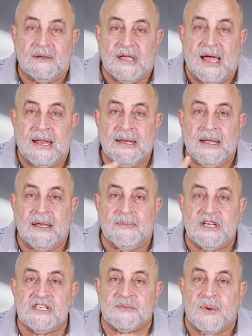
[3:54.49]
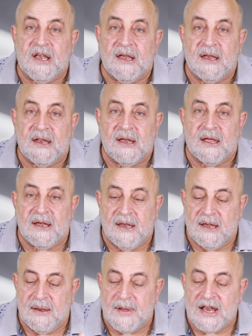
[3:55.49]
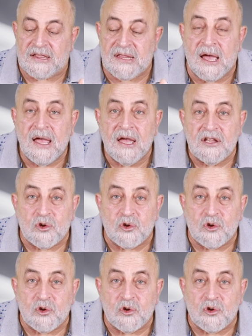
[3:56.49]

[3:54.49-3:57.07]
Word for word: يعني بالنسبه لبناتنا